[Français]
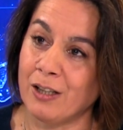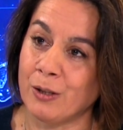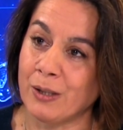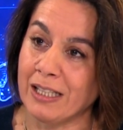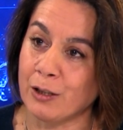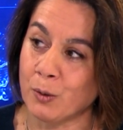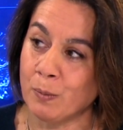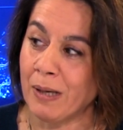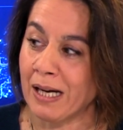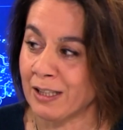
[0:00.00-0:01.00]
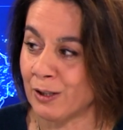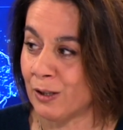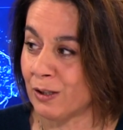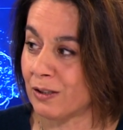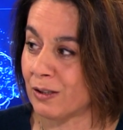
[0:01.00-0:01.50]
Euh, et que par
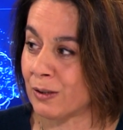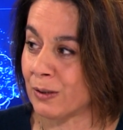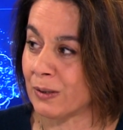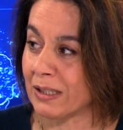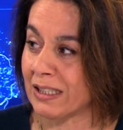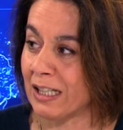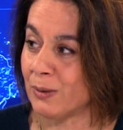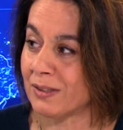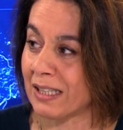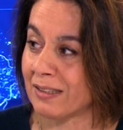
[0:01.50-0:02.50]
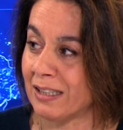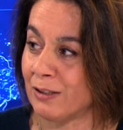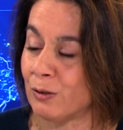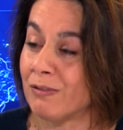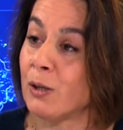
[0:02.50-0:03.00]
ailleurs, euh, il y a une
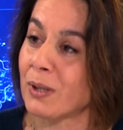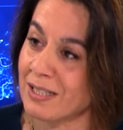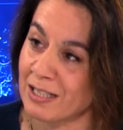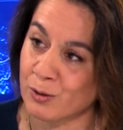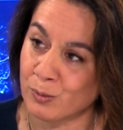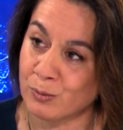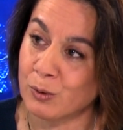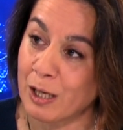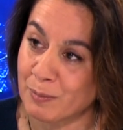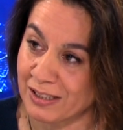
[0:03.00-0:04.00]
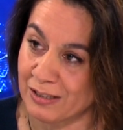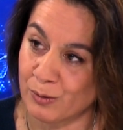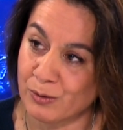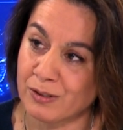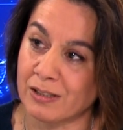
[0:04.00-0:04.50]
certaine valorisation de
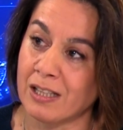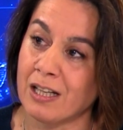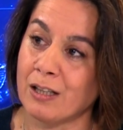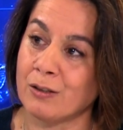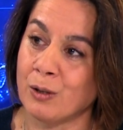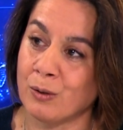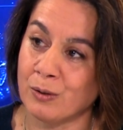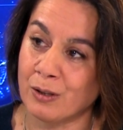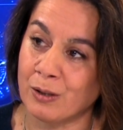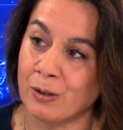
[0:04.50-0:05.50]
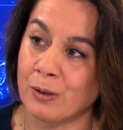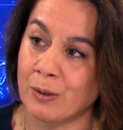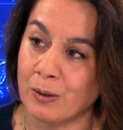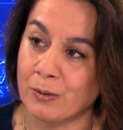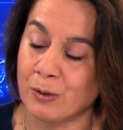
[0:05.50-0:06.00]
l'abstinence dans,
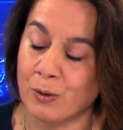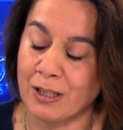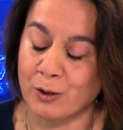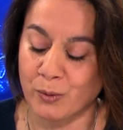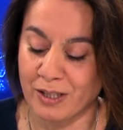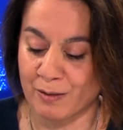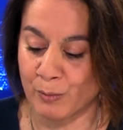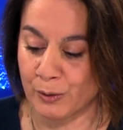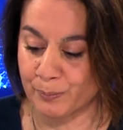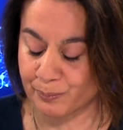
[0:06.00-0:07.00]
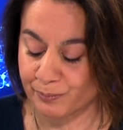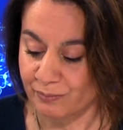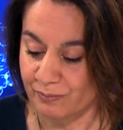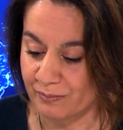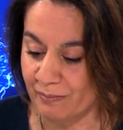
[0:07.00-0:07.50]
euh, dans l'hindouisme
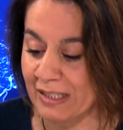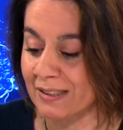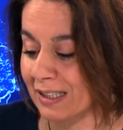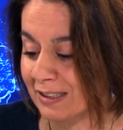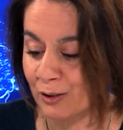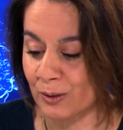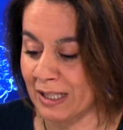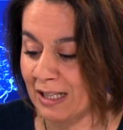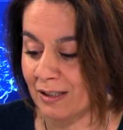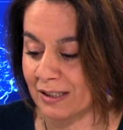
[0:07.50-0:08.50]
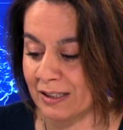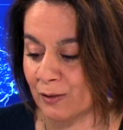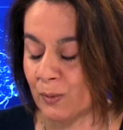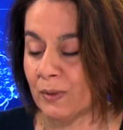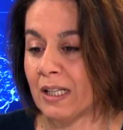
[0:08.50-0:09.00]
traditionnel,
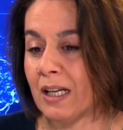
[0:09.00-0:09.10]
disons,